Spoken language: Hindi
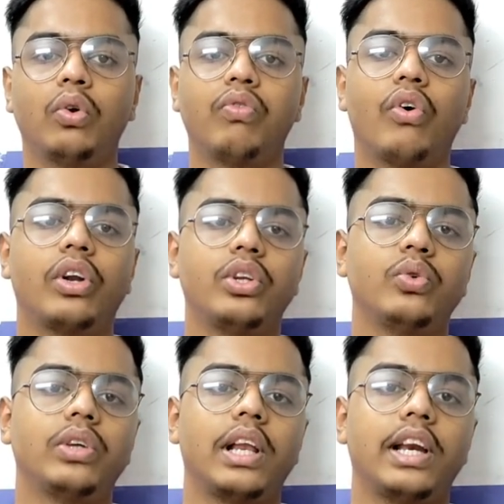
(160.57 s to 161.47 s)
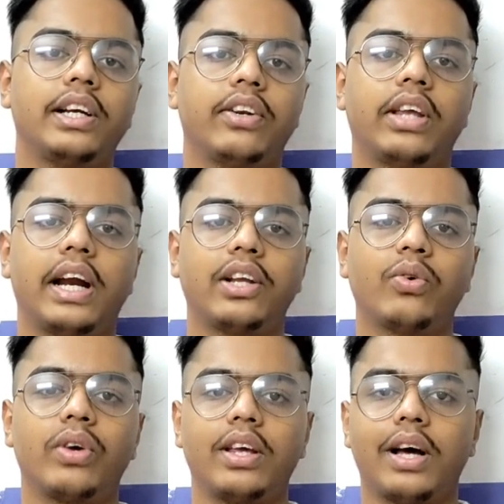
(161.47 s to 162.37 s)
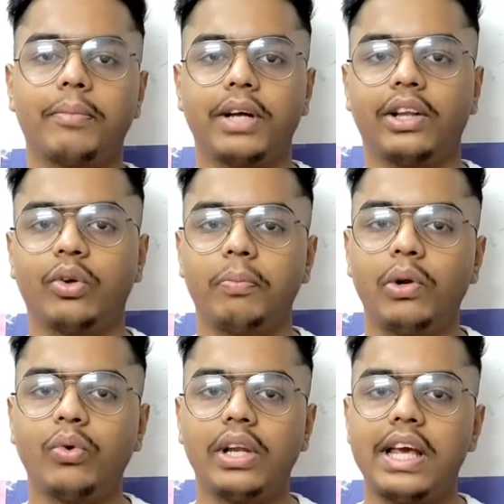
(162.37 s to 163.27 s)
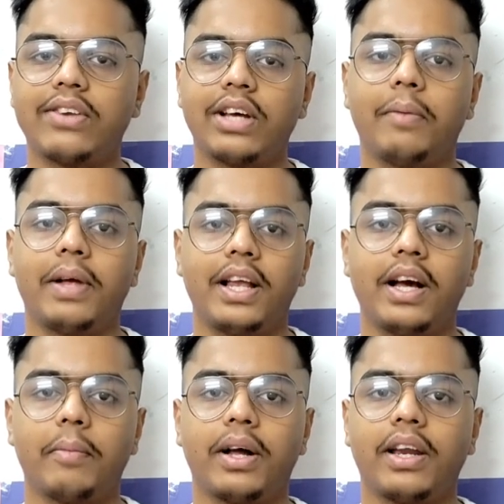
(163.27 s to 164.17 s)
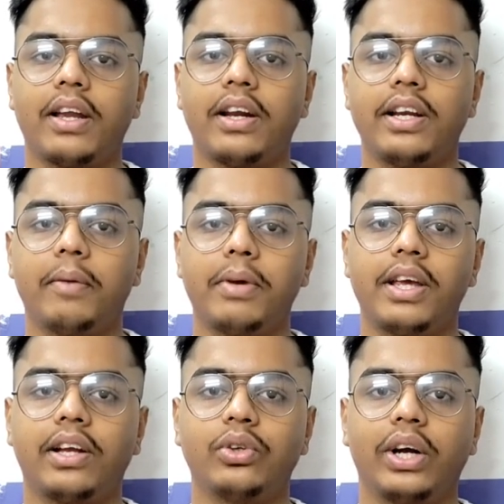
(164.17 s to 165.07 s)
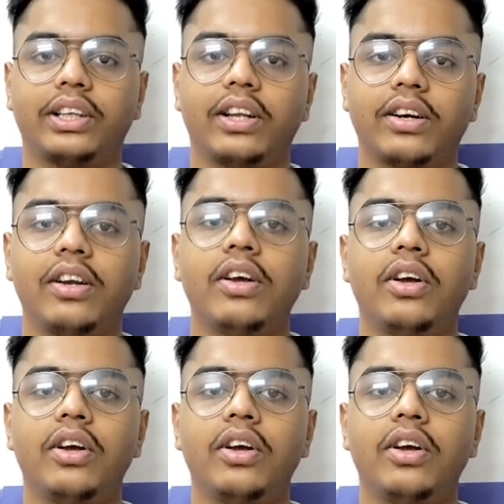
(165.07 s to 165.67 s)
तो 14 जून के रिलेटेड सैड क्योंकि आप जानते हो बिल्कुल एक साल पहले हमारे इंडिया में एक जो एक्टर